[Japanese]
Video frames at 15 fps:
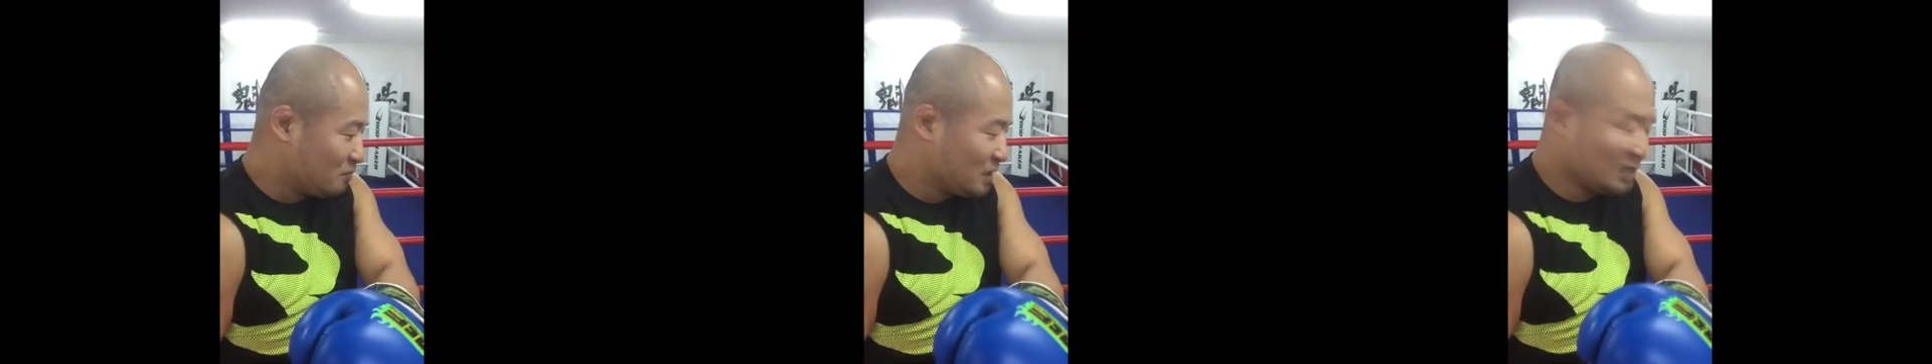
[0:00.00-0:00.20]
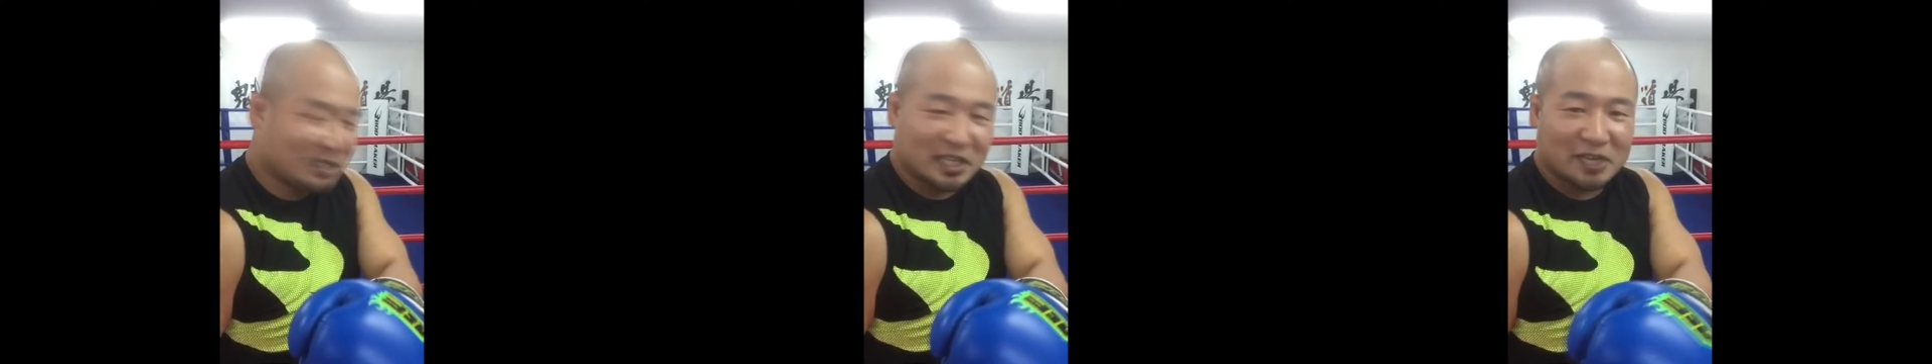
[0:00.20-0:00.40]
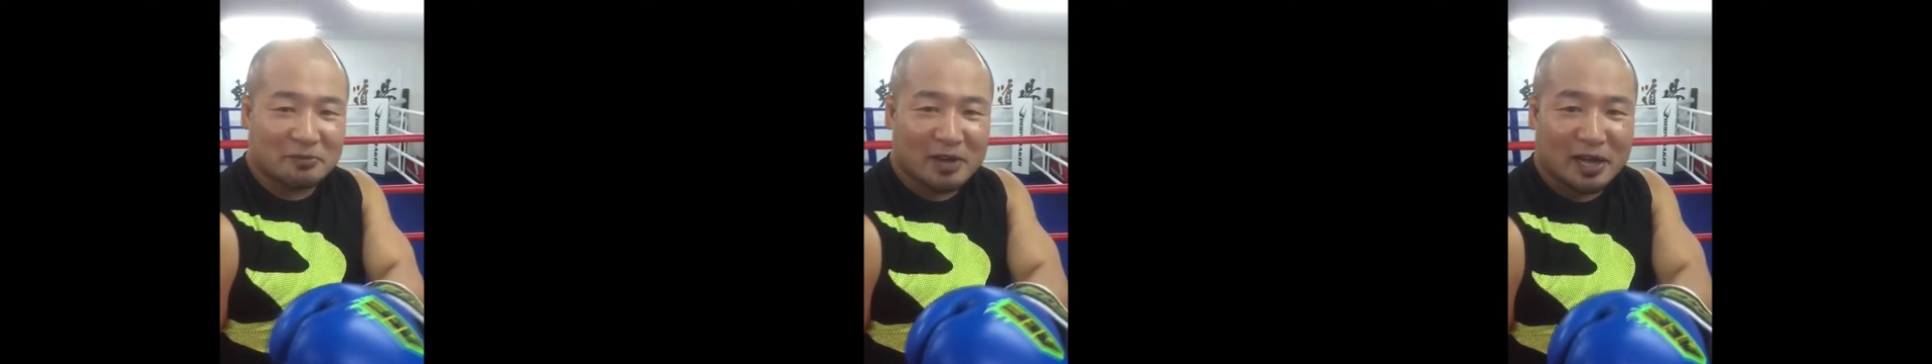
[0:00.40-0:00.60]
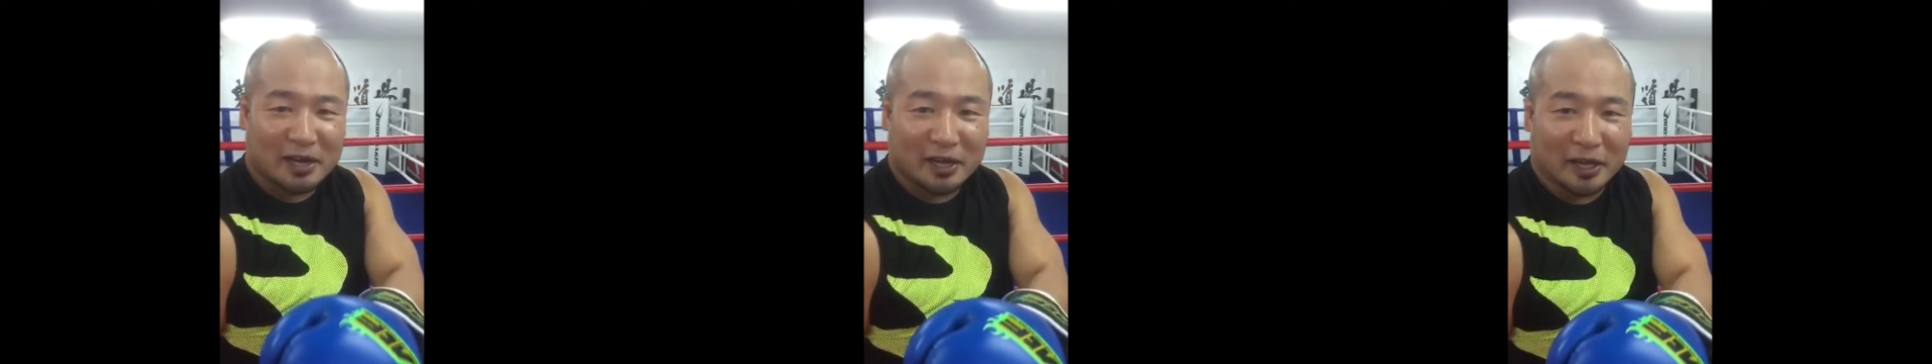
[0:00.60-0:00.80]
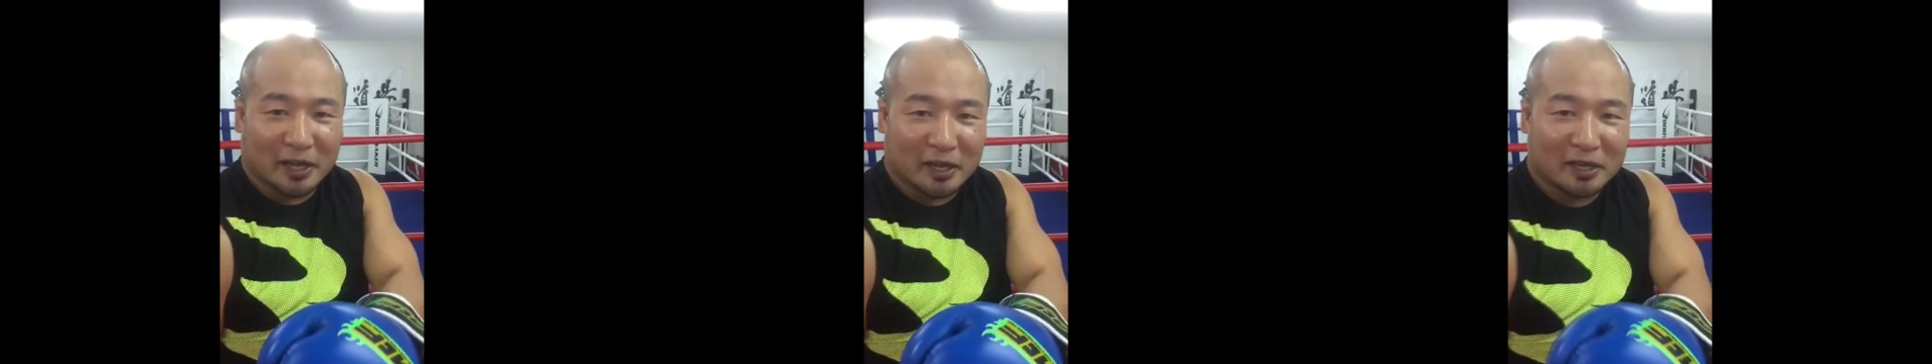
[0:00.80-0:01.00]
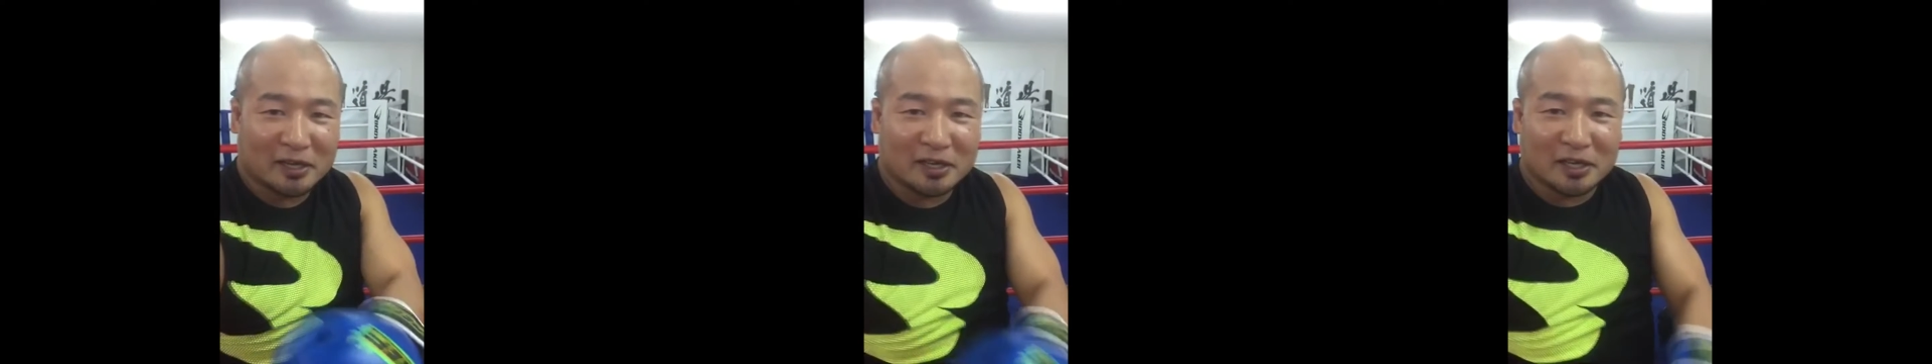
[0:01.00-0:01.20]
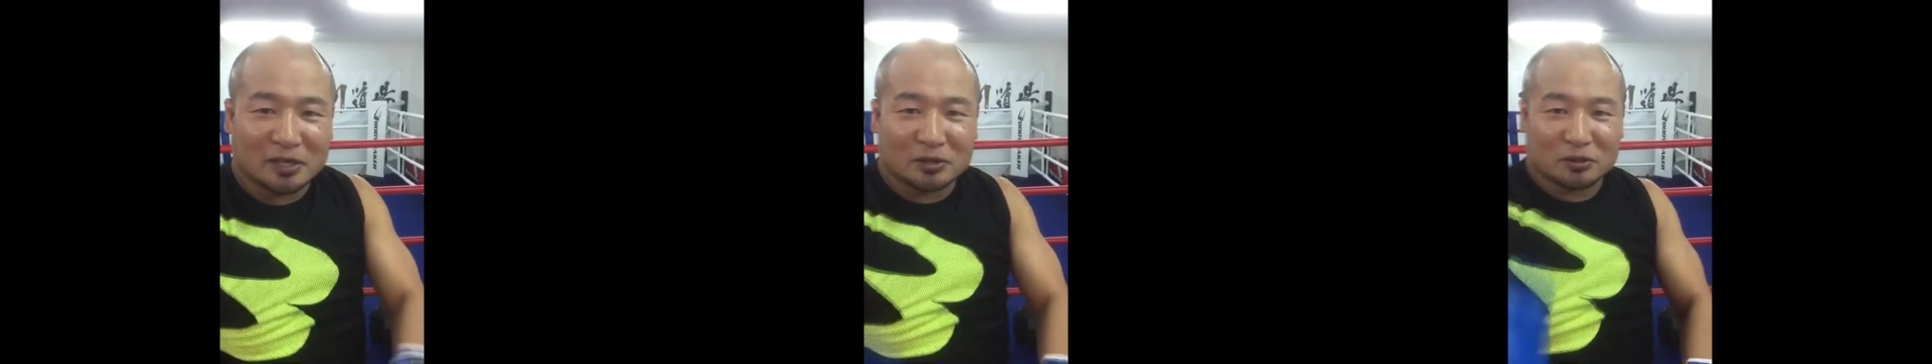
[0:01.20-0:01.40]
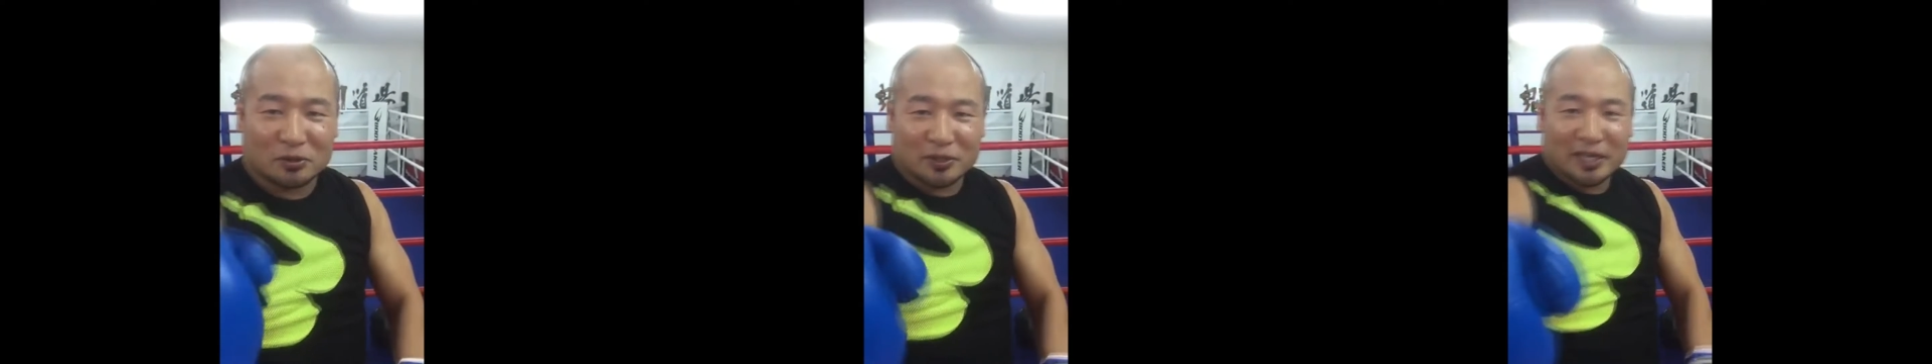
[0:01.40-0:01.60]
めっちゃ暇やね
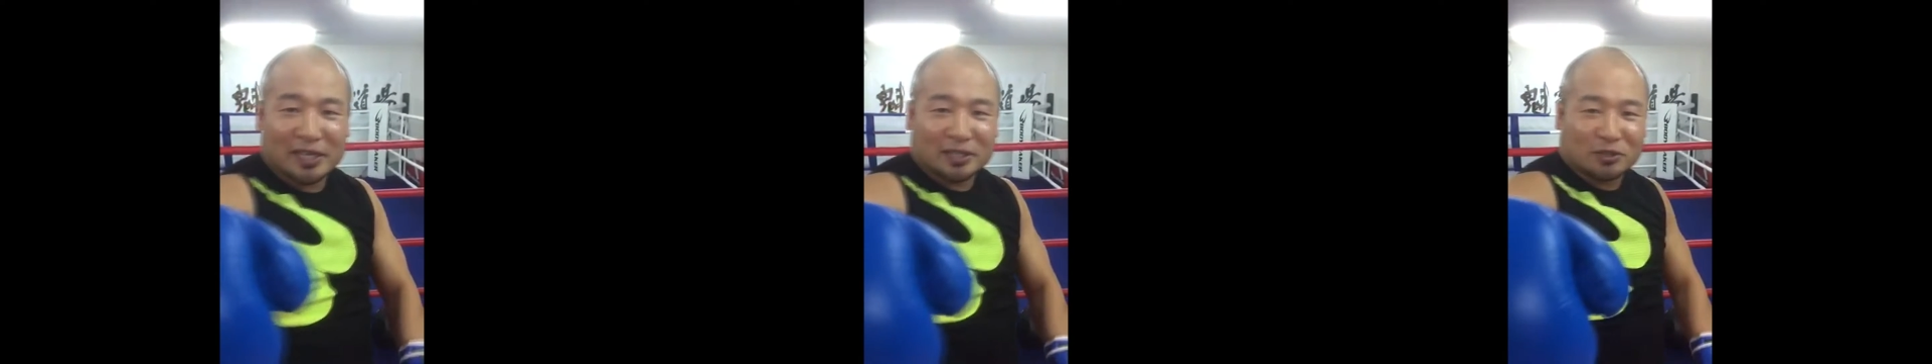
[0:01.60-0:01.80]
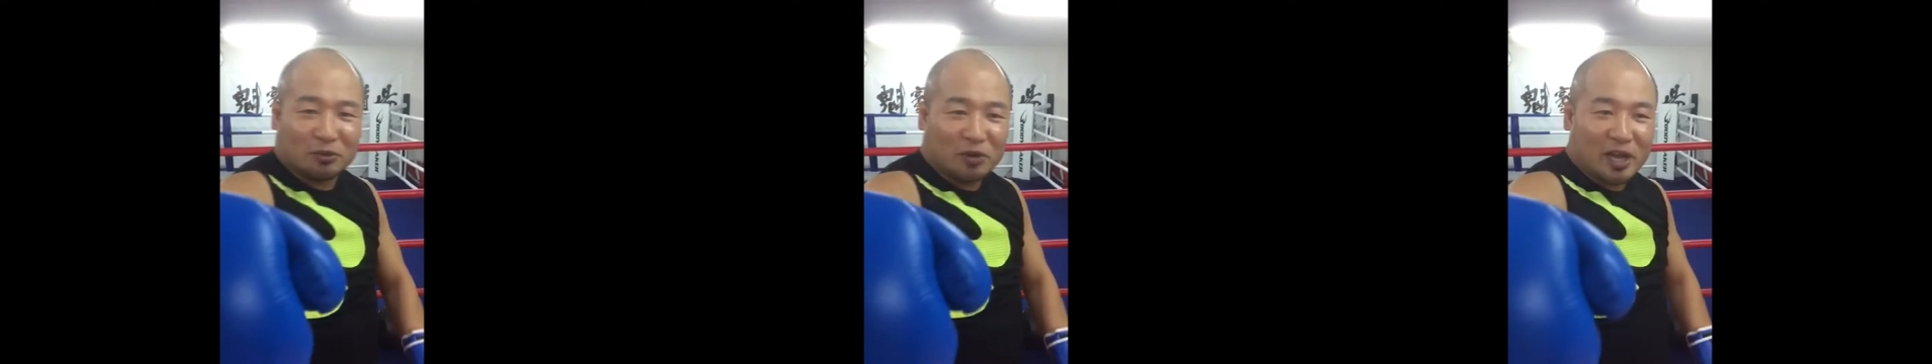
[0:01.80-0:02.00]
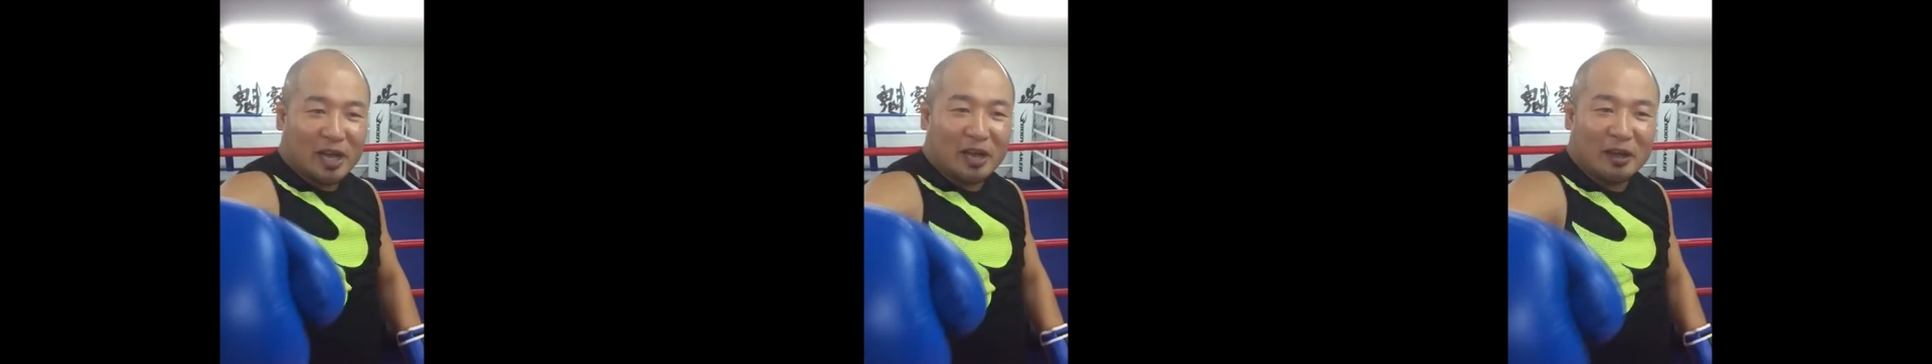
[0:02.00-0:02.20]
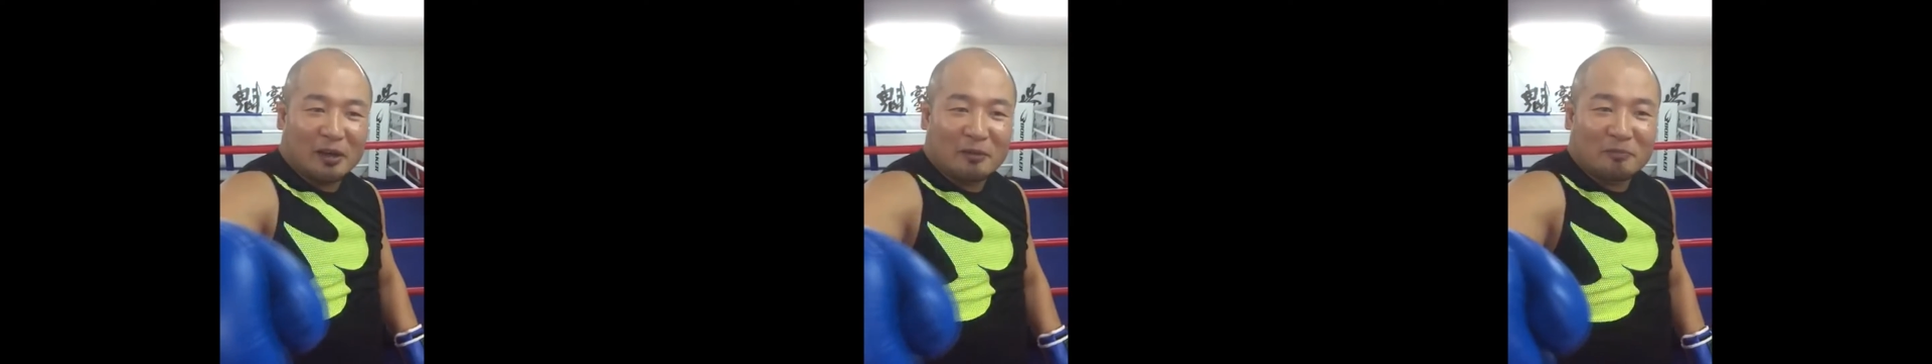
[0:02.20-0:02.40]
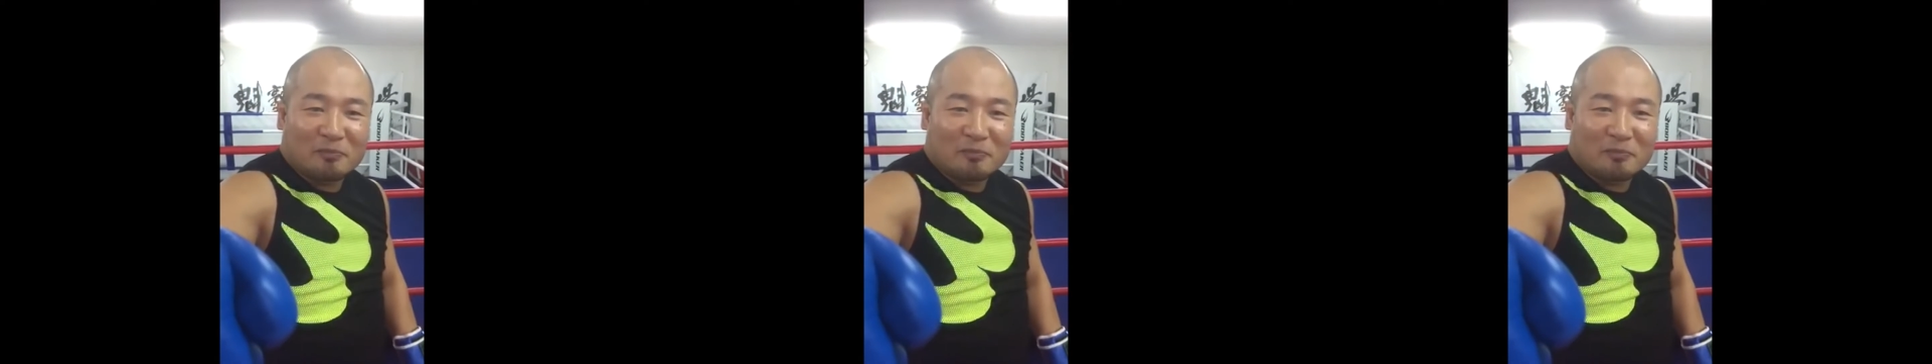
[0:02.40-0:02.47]
んとりあえず俺